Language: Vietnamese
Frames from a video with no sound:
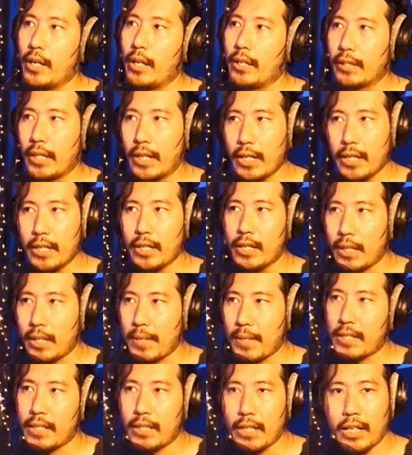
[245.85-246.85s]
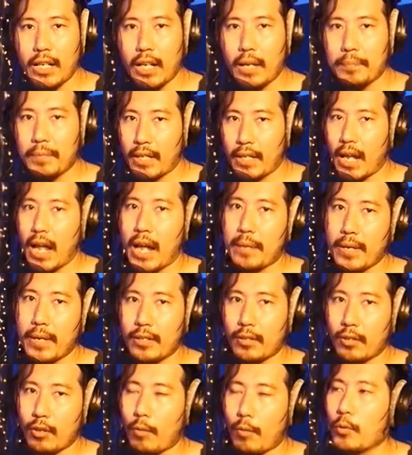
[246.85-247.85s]
thì các bạn sẽ thấy là âm thanh hai bên
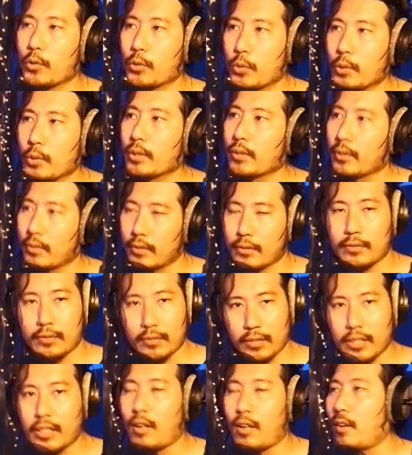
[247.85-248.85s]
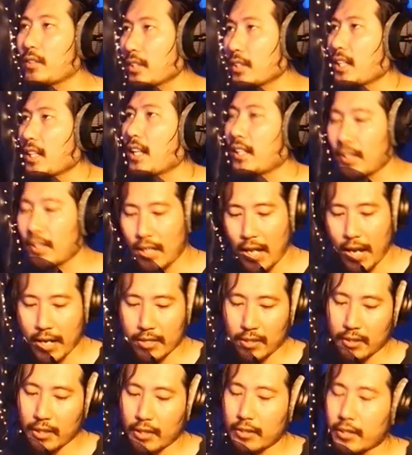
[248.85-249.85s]
nó có một chút gì đó rất rất hay
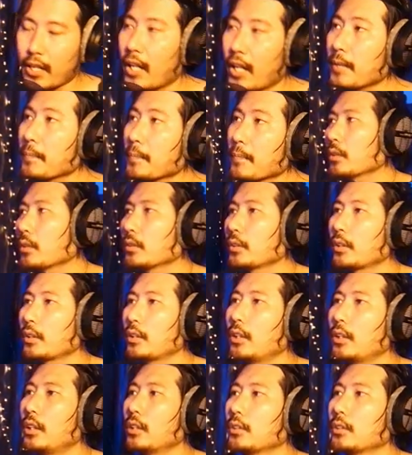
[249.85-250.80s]
rất tinh tế uh, ờ,